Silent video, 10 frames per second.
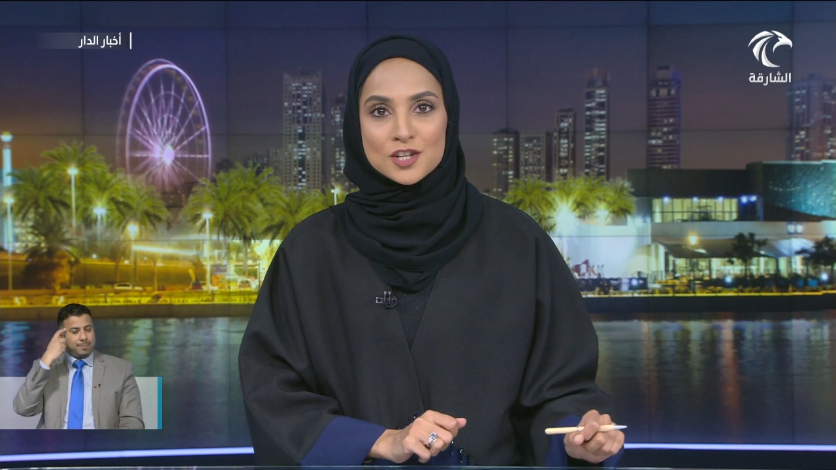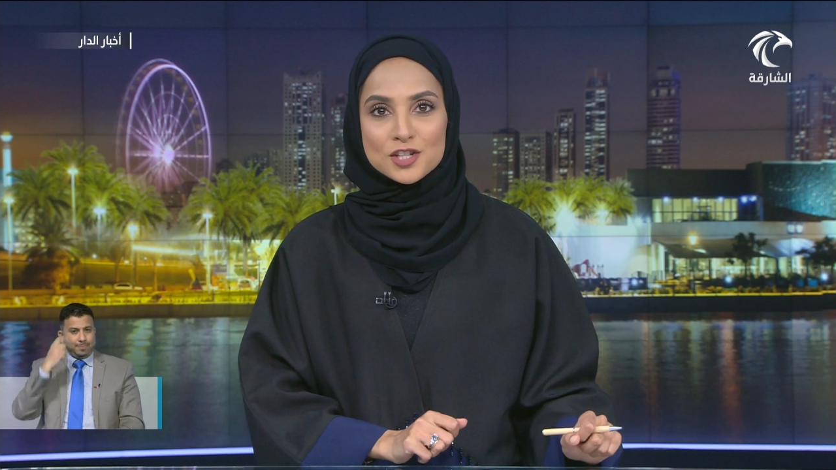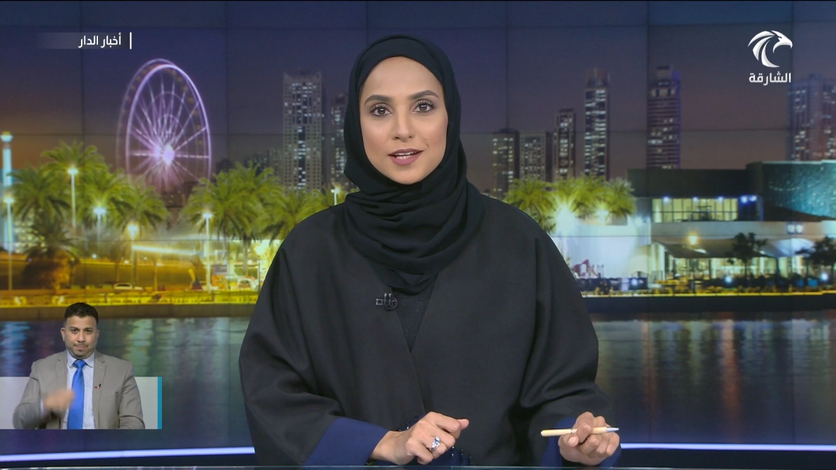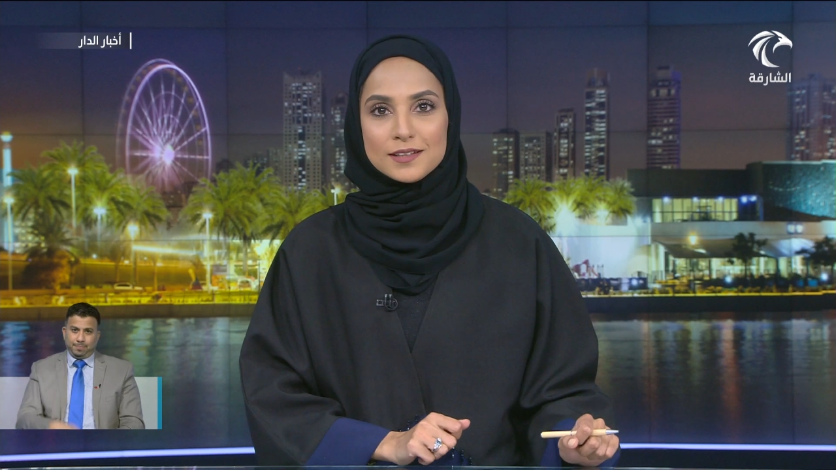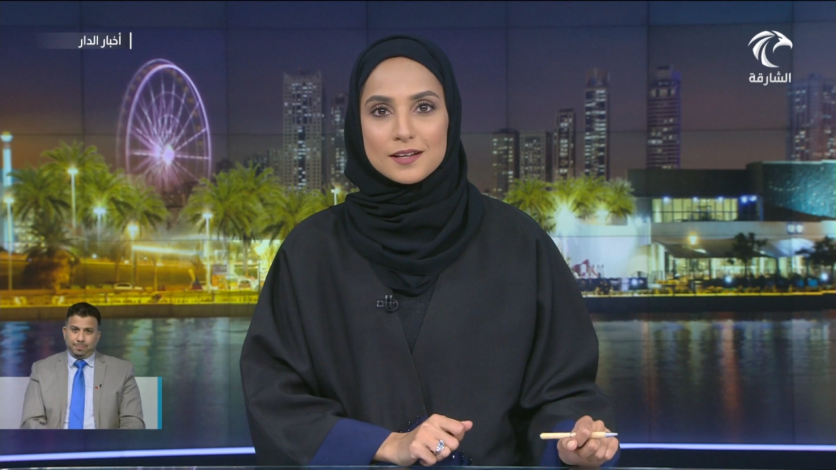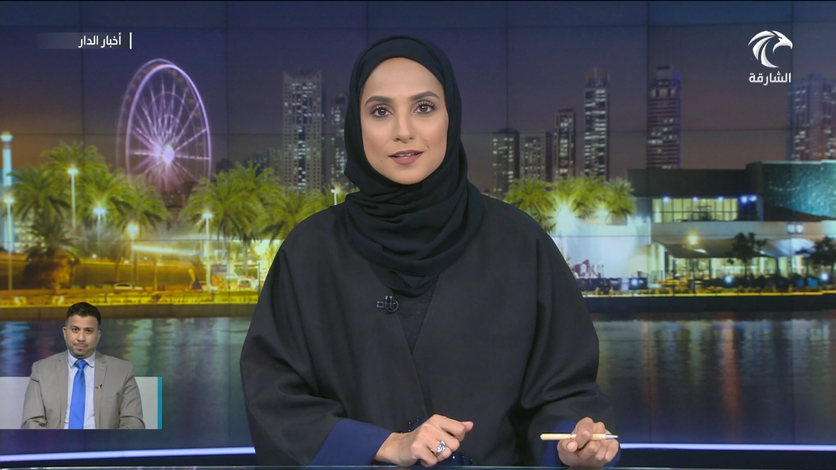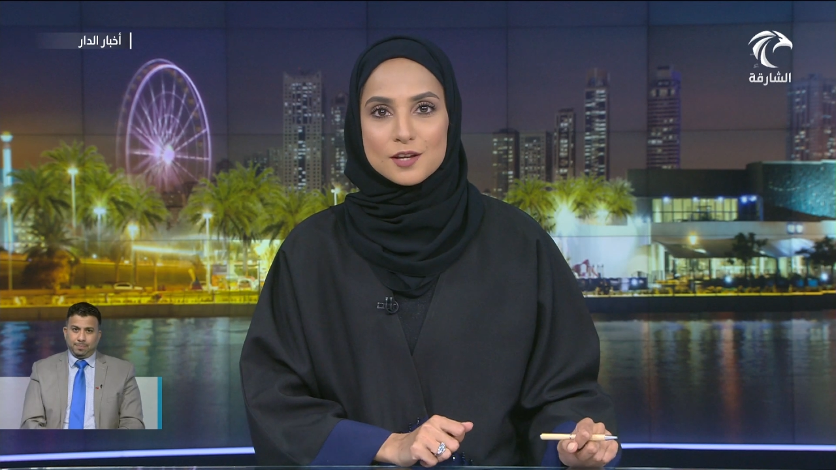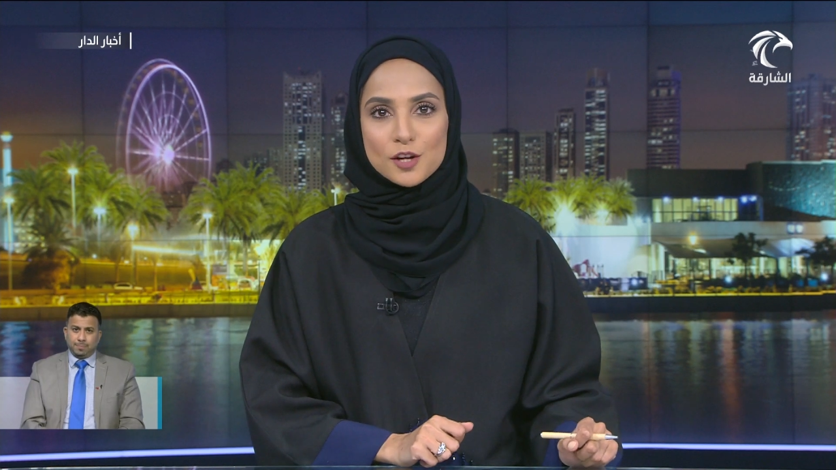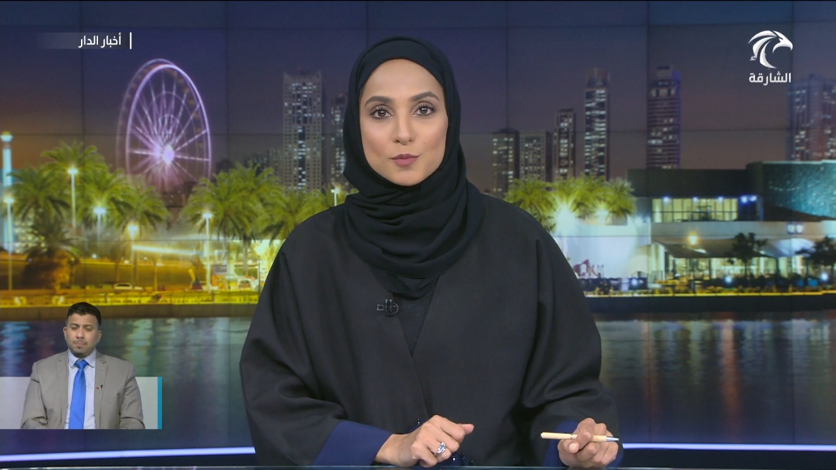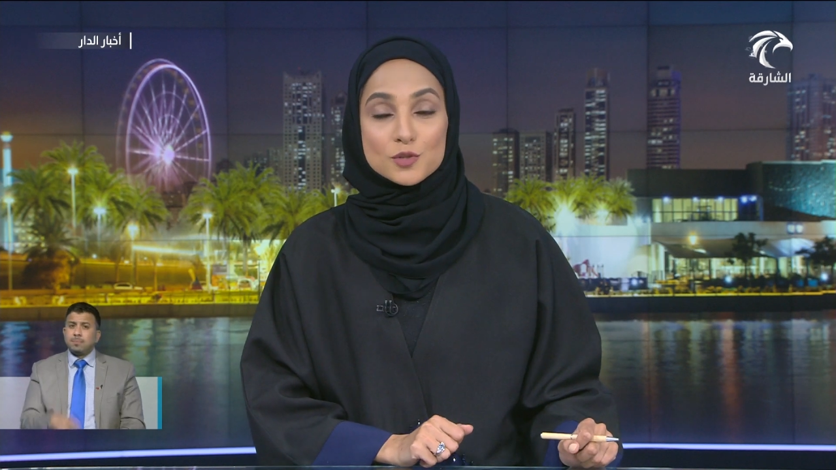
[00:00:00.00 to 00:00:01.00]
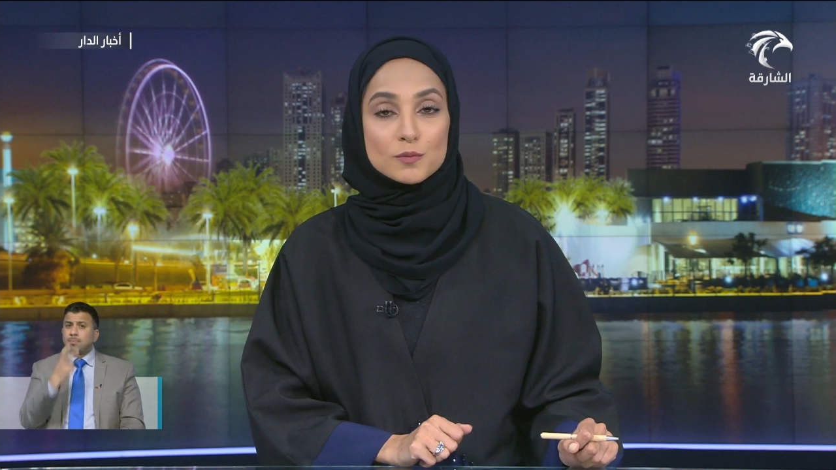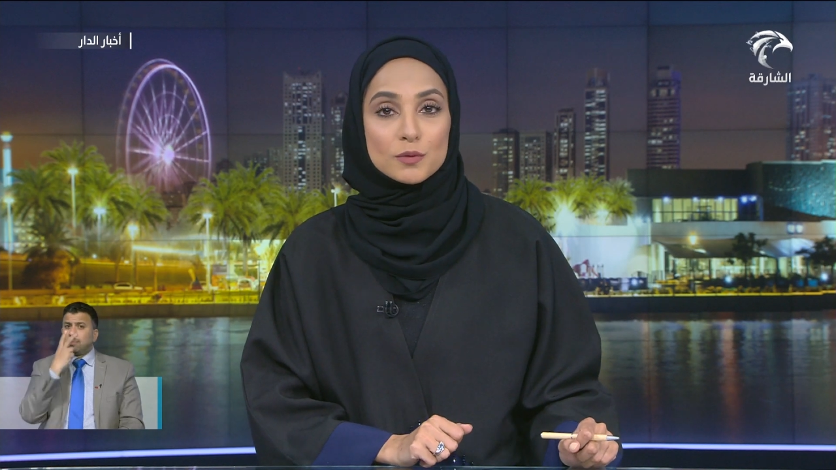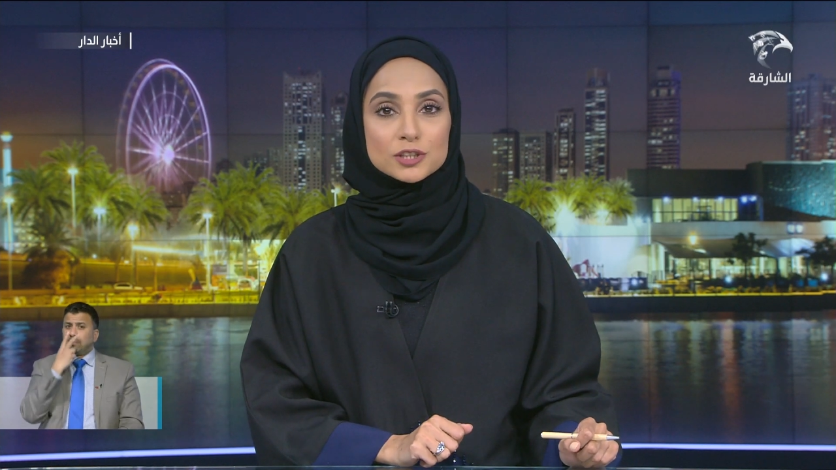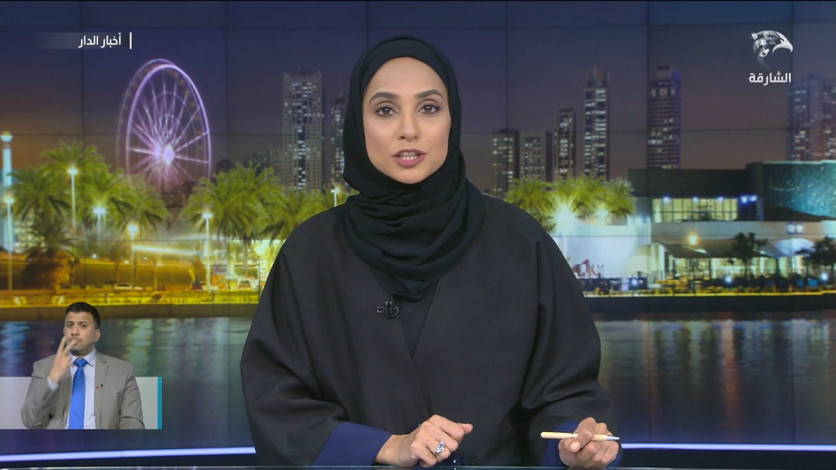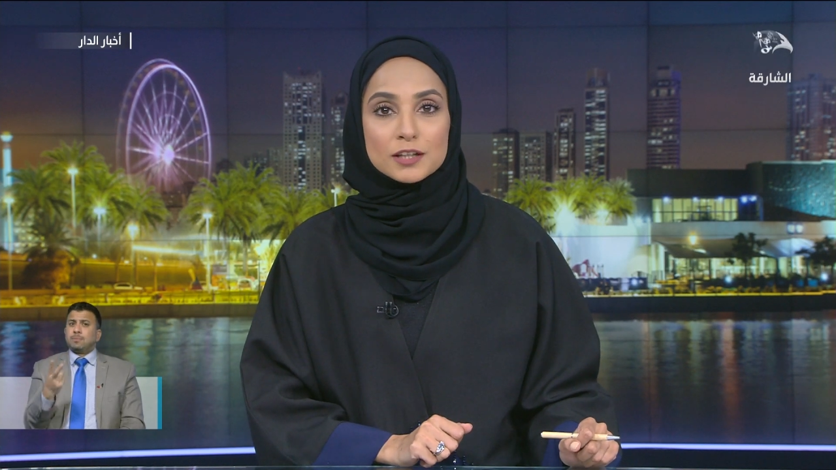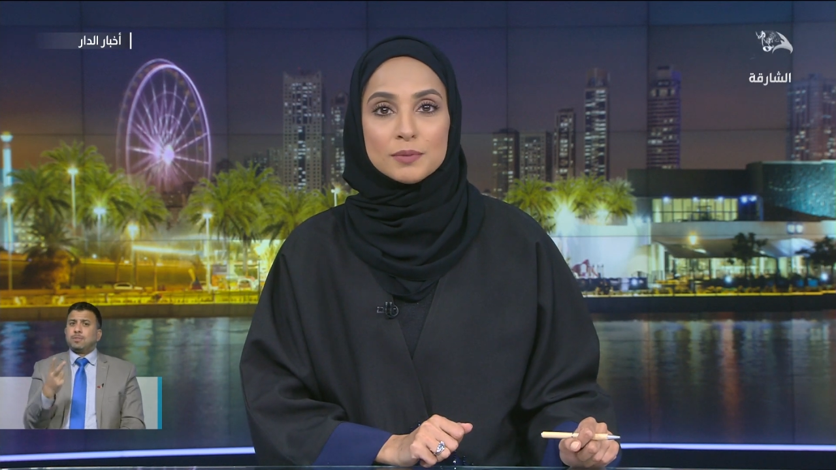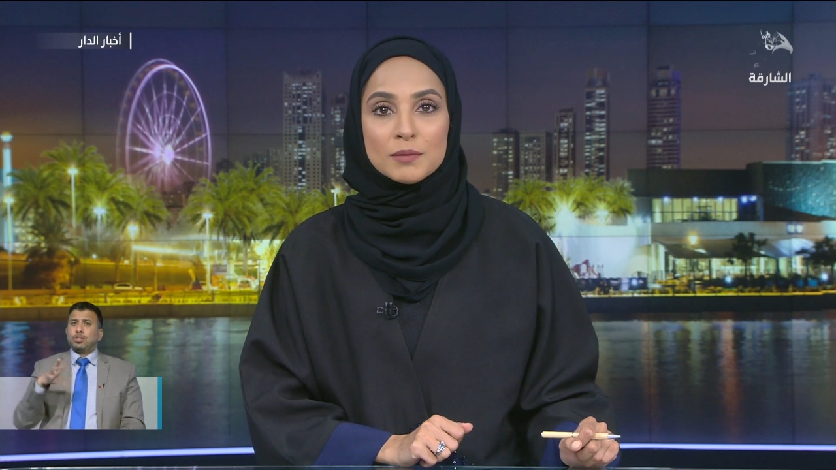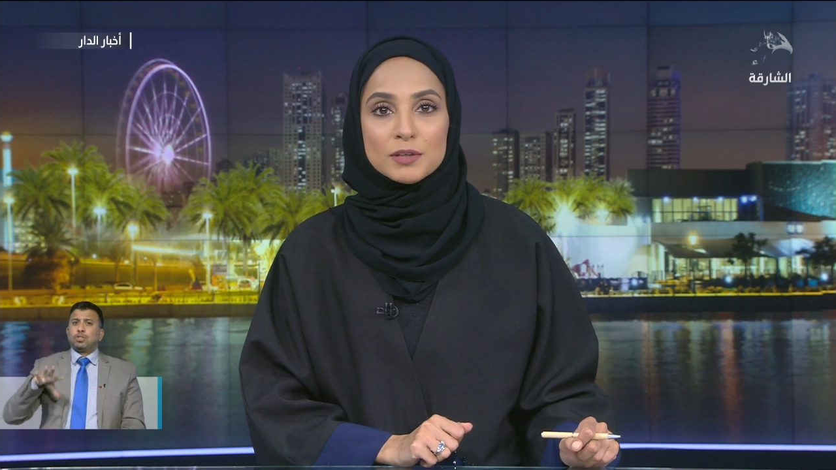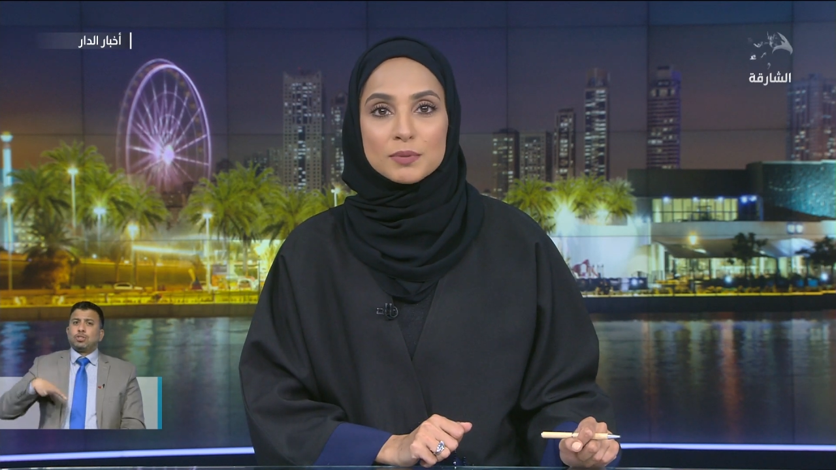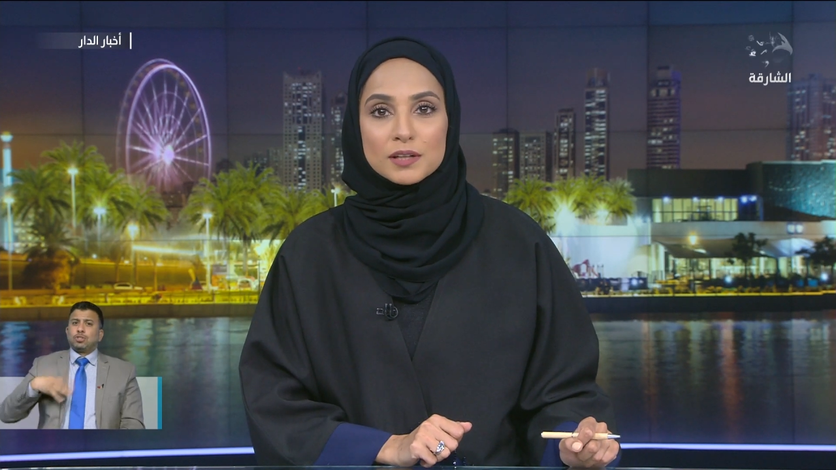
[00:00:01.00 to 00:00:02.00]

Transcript: شهد صاحب السمو الشيخ محمد بن